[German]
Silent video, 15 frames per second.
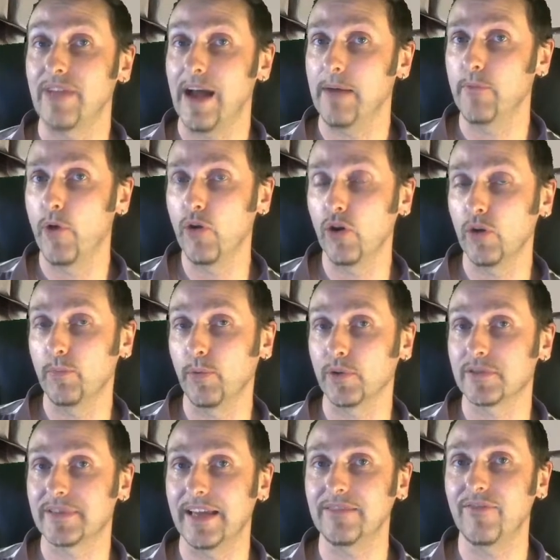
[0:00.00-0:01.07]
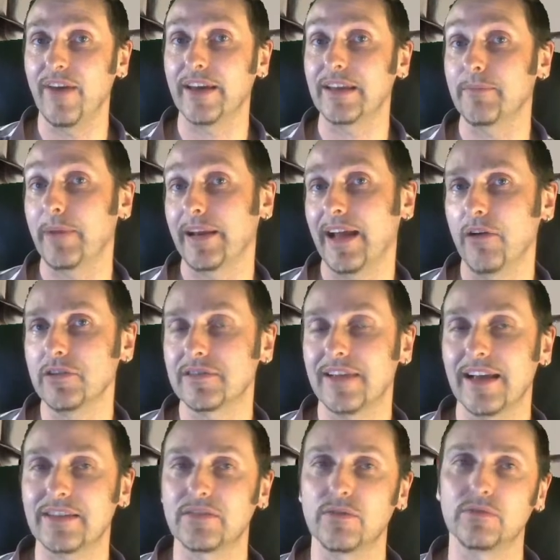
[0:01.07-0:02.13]
Wir haben höhere Prozentwerte bei der
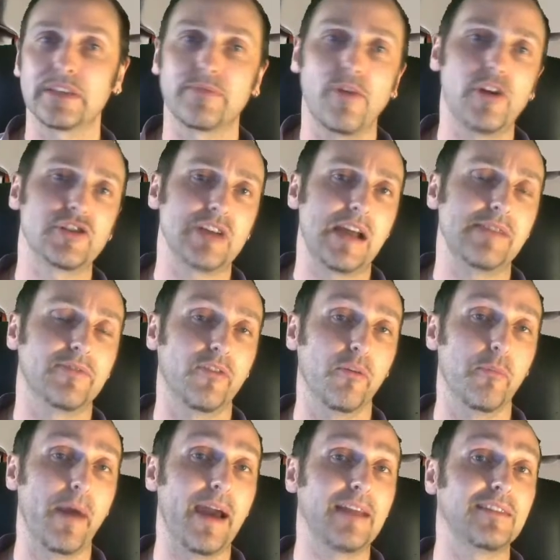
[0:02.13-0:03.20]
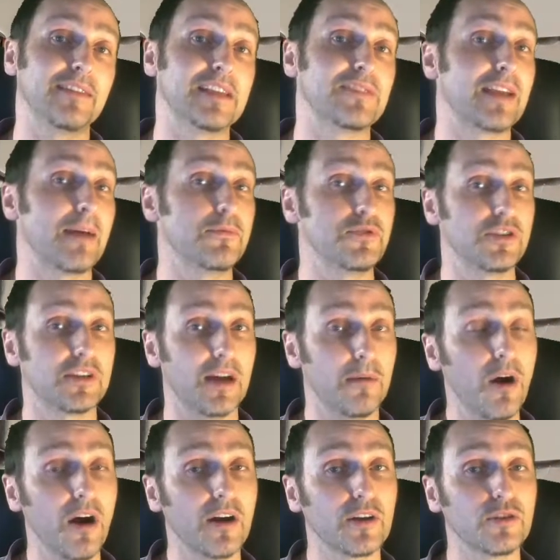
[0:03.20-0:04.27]
Auslastung, das wollte ich einfach vermeiden, deswegen habe ich die
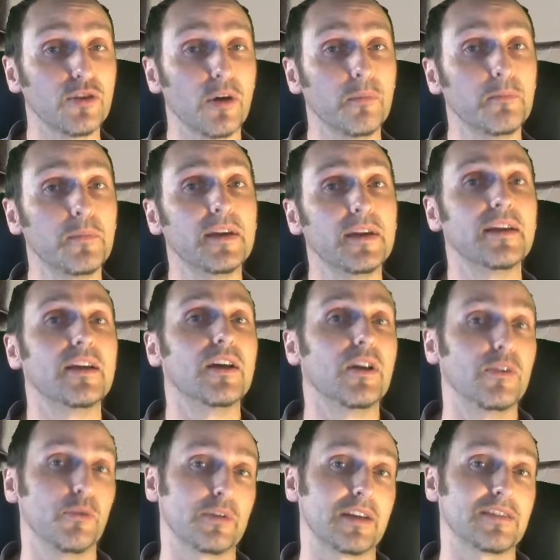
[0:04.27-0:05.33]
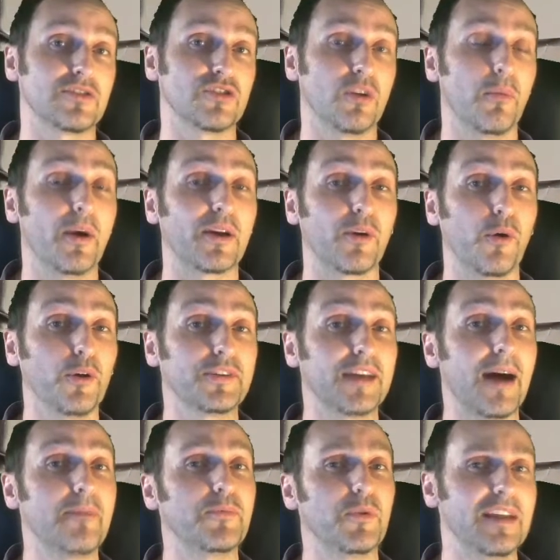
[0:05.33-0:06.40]
Kamera genommen, nur dass ihr es nochmal gehört habt.